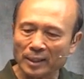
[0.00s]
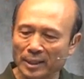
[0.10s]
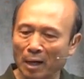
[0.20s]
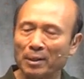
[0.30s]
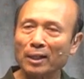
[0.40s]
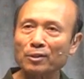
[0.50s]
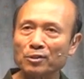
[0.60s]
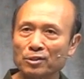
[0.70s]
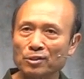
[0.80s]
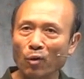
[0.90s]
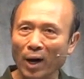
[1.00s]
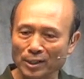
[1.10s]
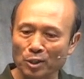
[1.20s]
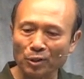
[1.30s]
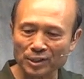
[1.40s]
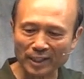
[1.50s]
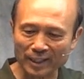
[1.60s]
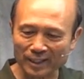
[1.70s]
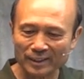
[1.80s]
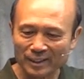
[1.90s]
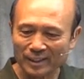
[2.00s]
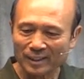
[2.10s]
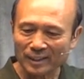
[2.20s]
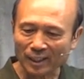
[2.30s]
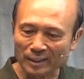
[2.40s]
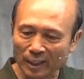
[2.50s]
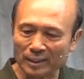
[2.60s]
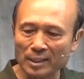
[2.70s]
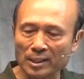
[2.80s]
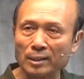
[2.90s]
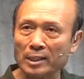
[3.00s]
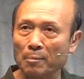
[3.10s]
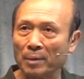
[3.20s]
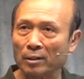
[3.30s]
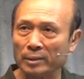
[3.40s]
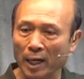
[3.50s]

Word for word: 上面的话是我写的。这个在地上再没有